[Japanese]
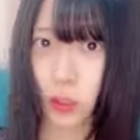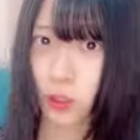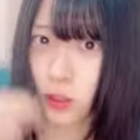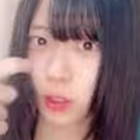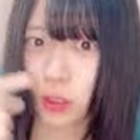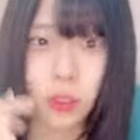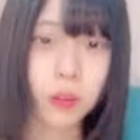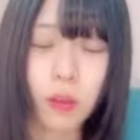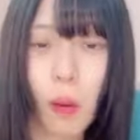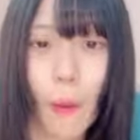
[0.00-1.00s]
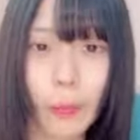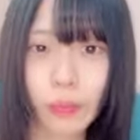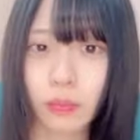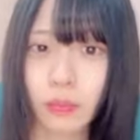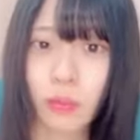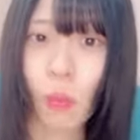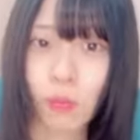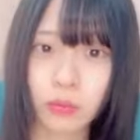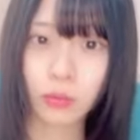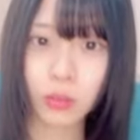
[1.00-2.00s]
てる出てないね
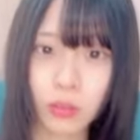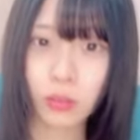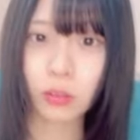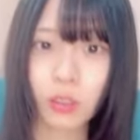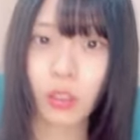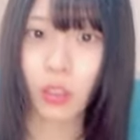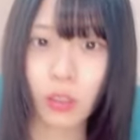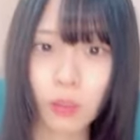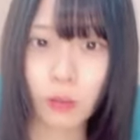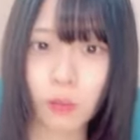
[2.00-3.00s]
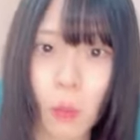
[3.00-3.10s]
あじじじゃゃゃありがとう